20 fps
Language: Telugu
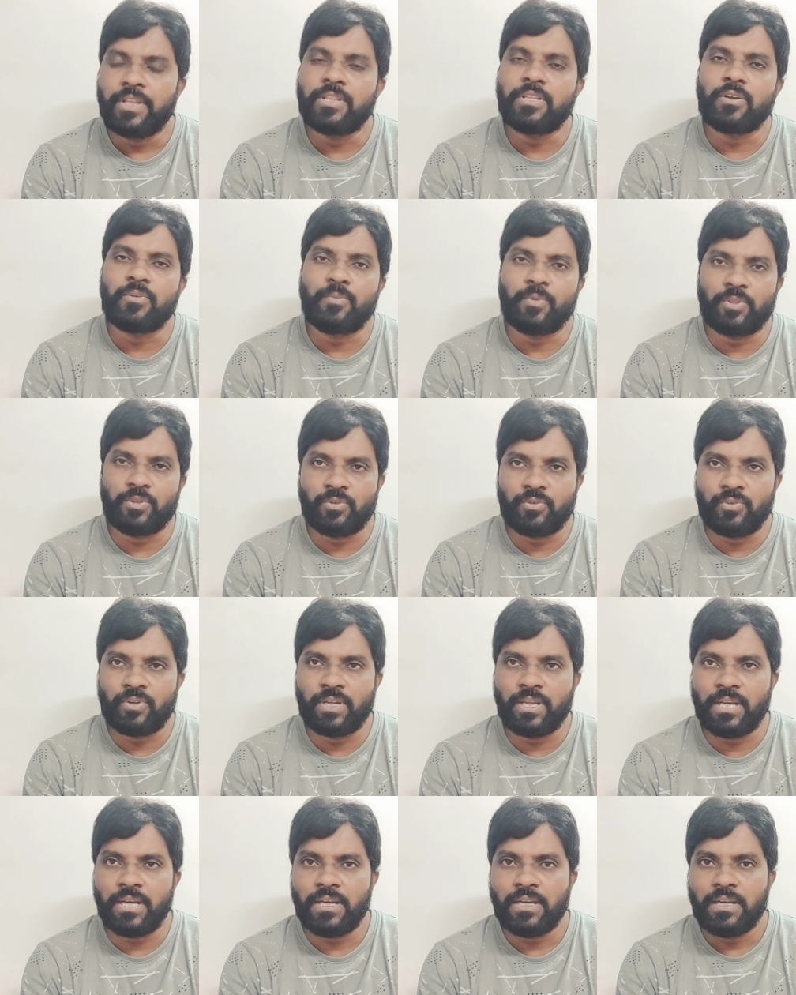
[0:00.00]
ఇంతకు ముందు
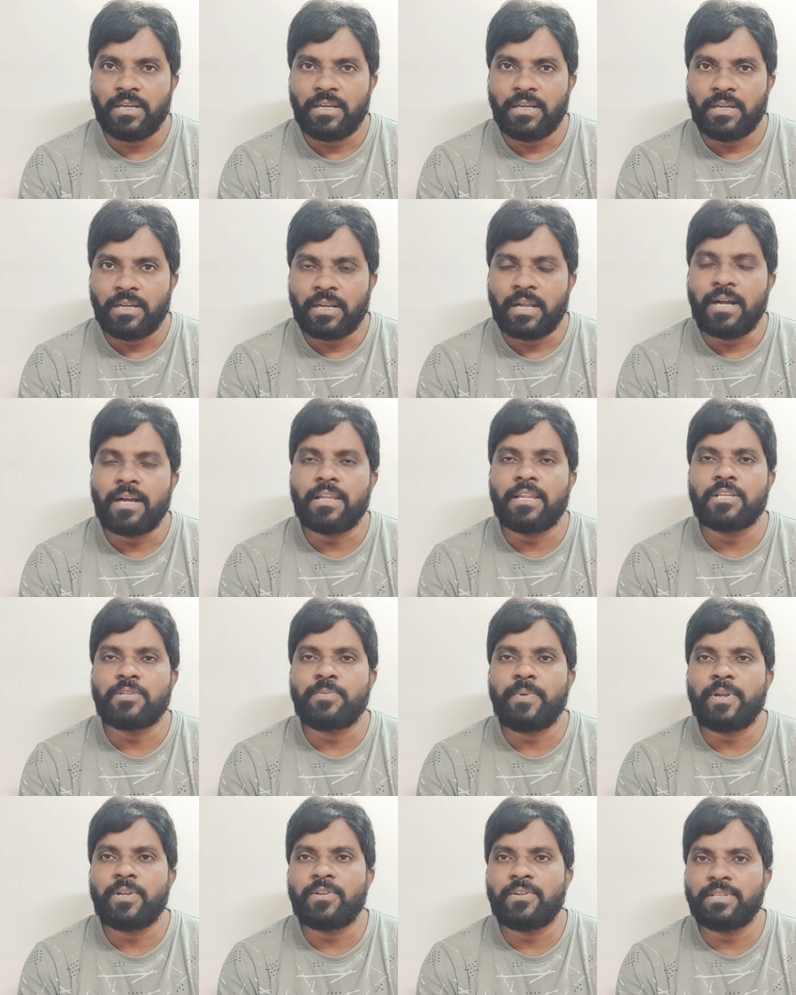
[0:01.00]
కూడా కాంగ్రెస్
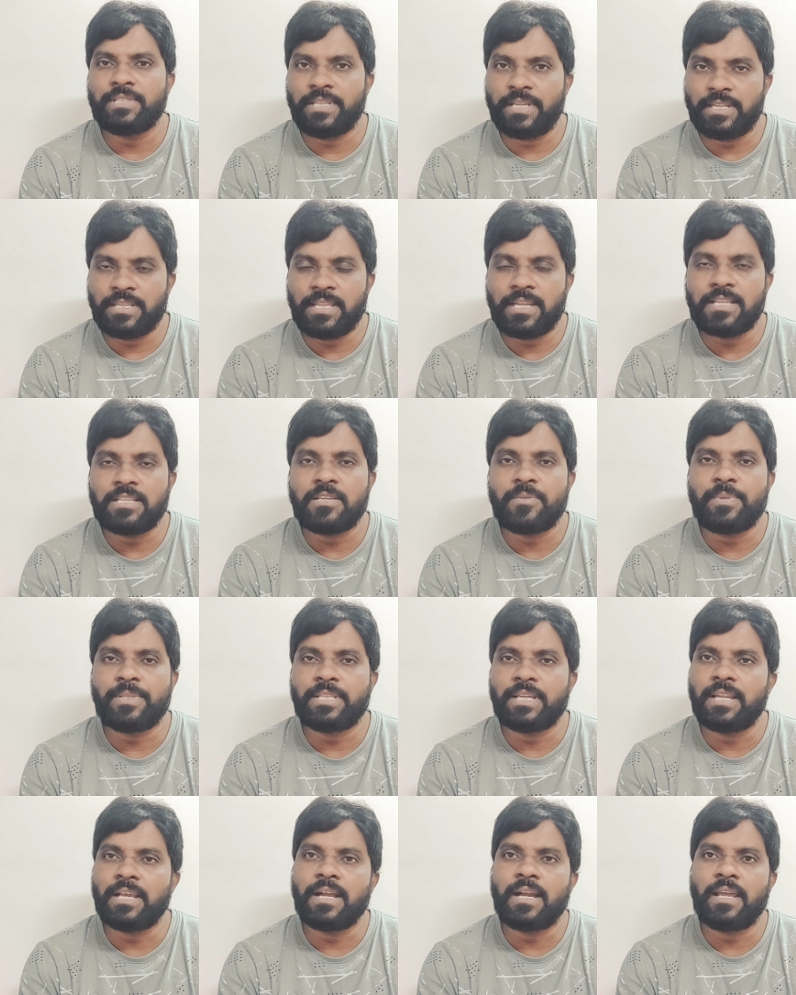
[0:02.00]
పార్టీలో చేరతారని చెప్పి
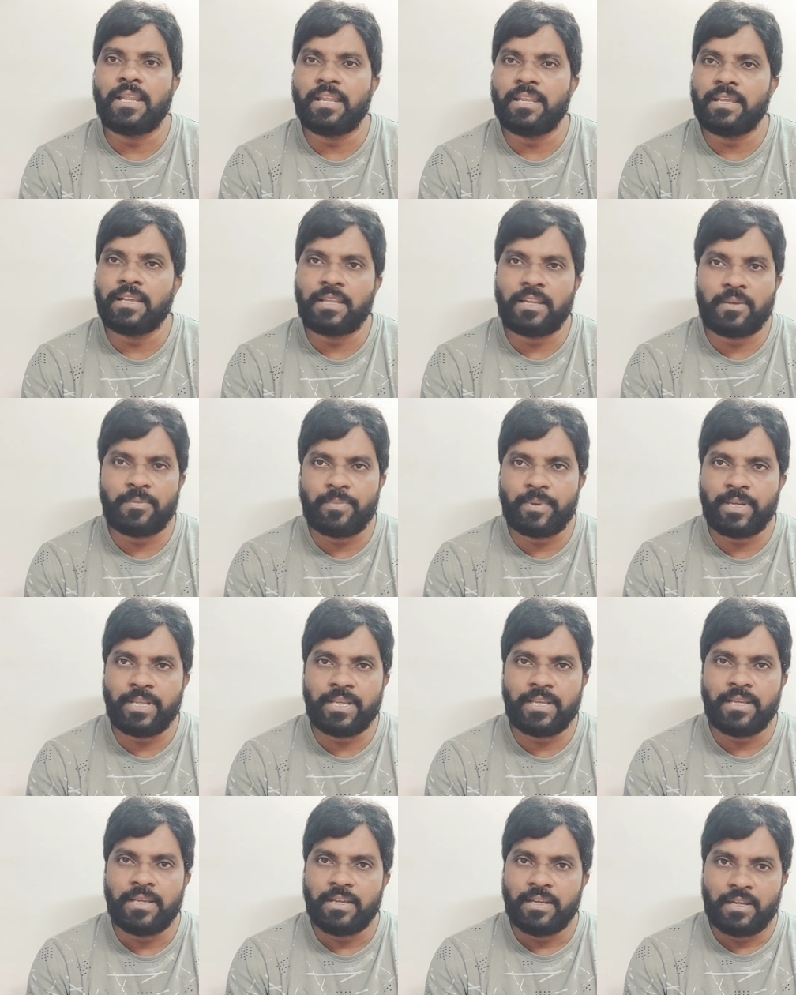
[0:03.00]
తెలంగాణ ఎన్నికలప్పుడే
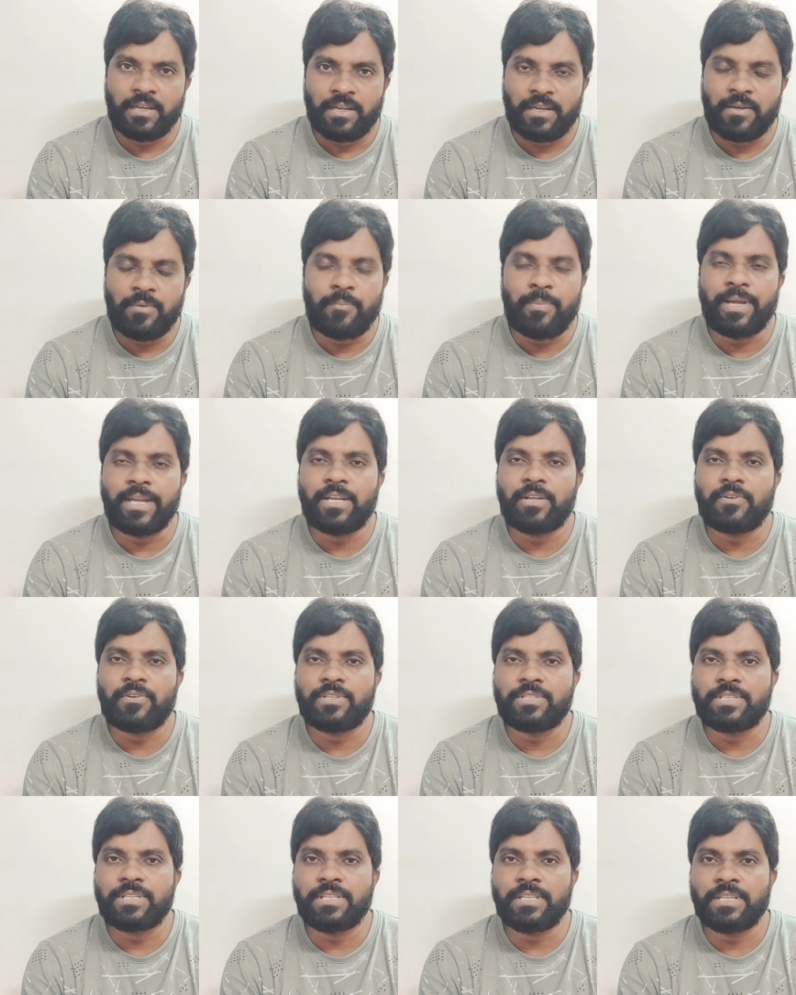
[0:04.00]
బయటకు
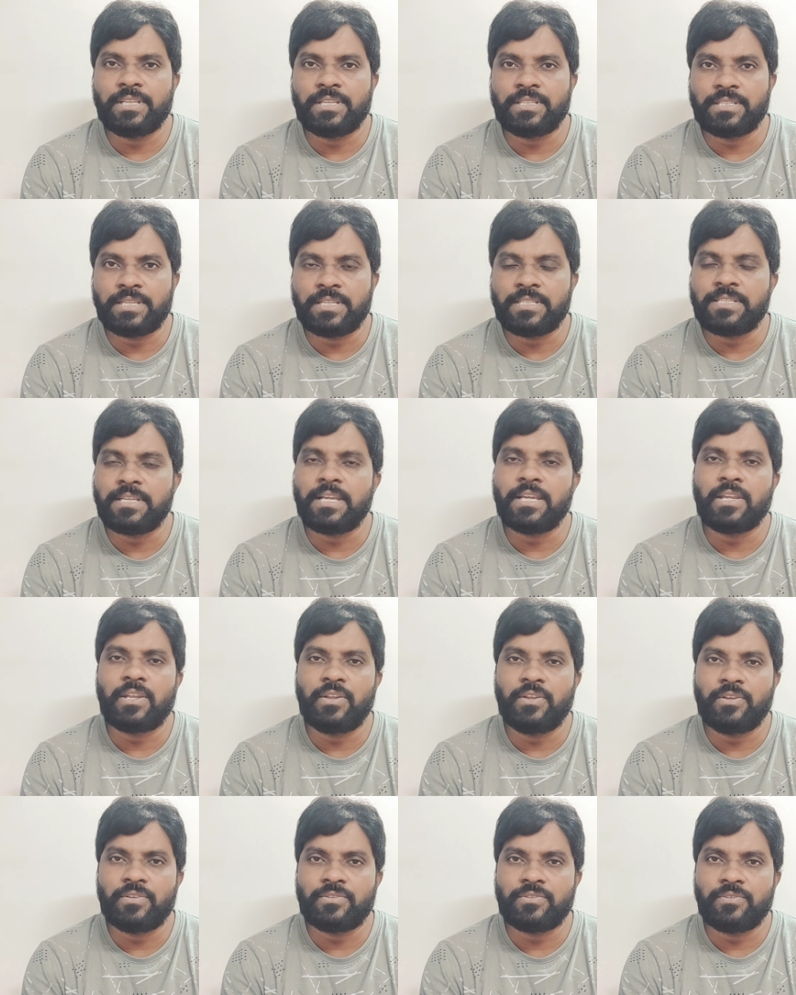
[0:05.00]
వచ్చింది చర్చ ఈ
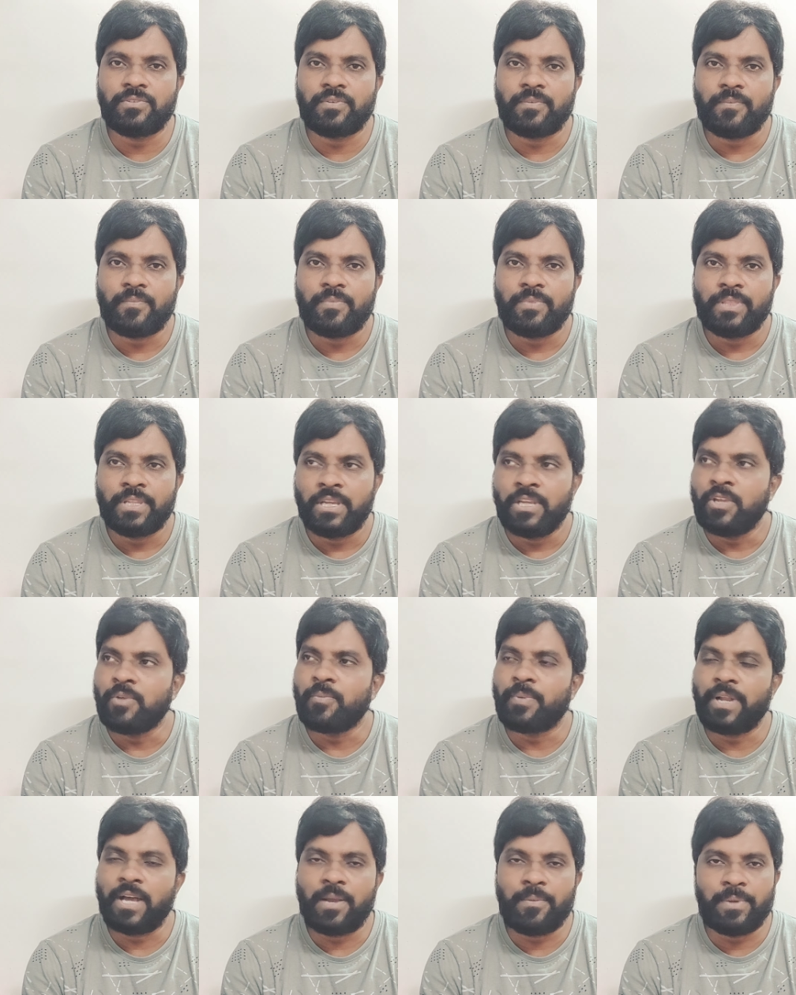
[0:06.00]
న్యూస్
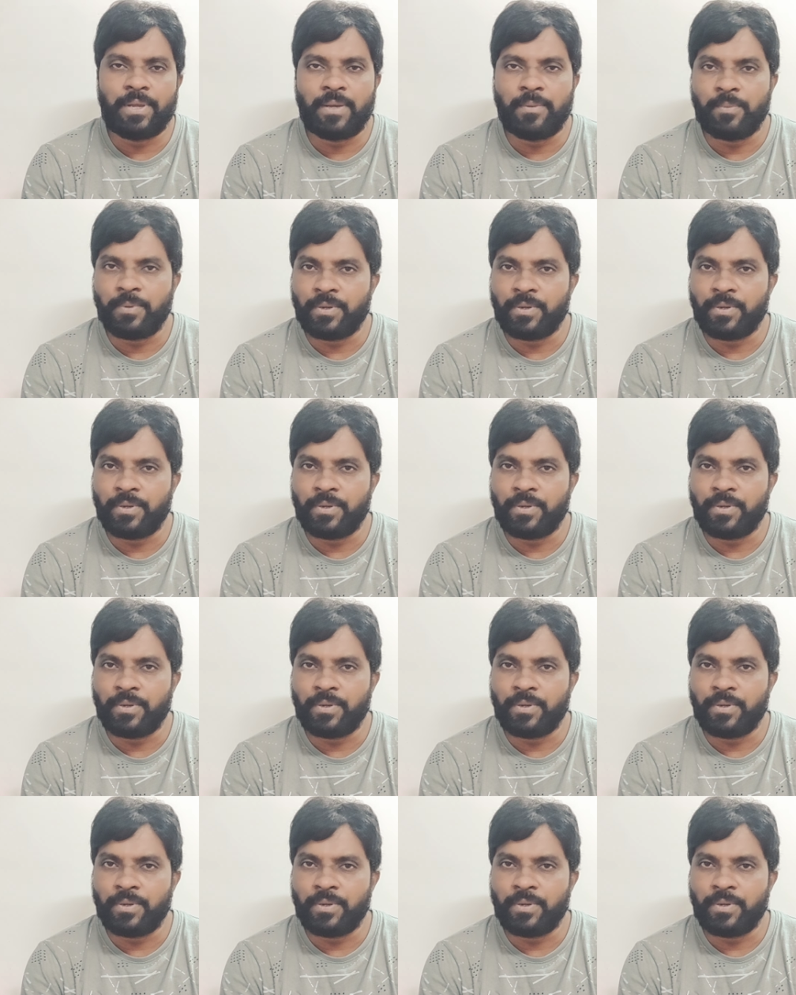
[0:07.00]
ఇప్పుడు ఆమె